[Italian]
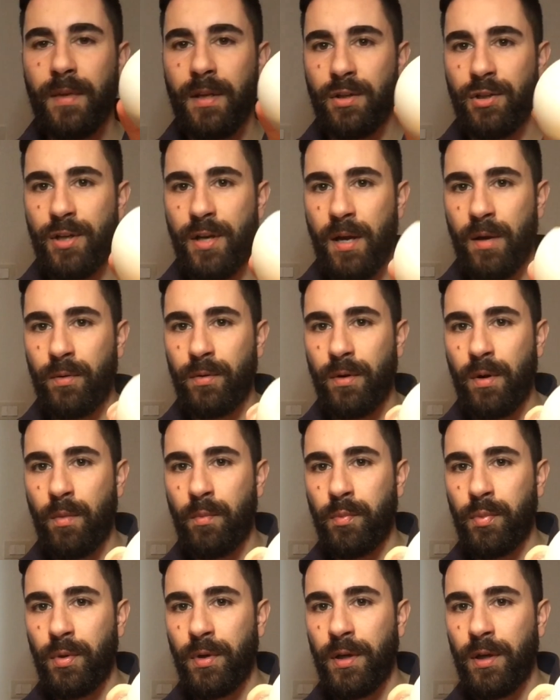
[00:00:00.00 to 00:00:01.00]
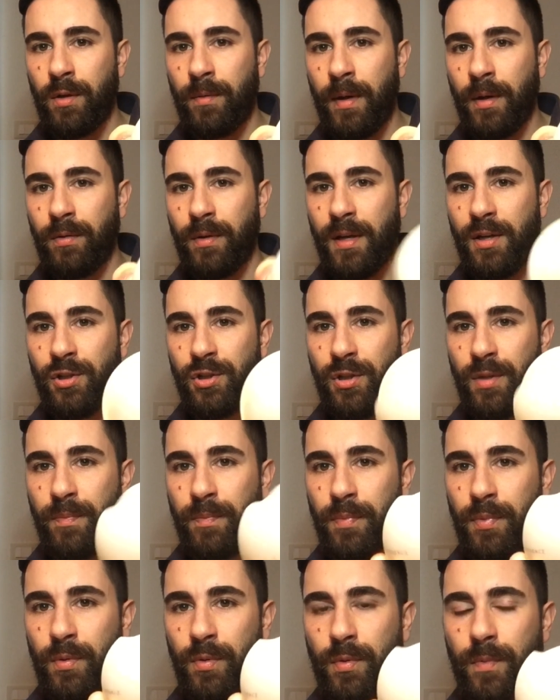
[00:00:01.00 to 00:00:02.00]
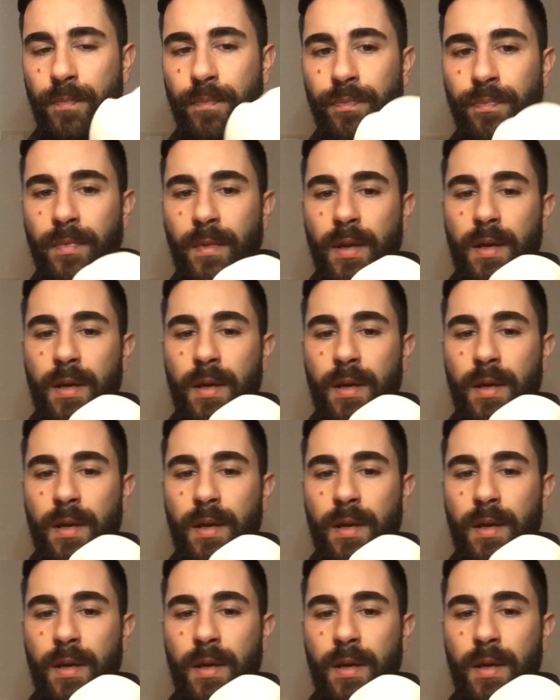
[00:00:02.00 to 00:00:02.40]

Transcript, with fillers: ce n'è ancora un pochino ma non esce più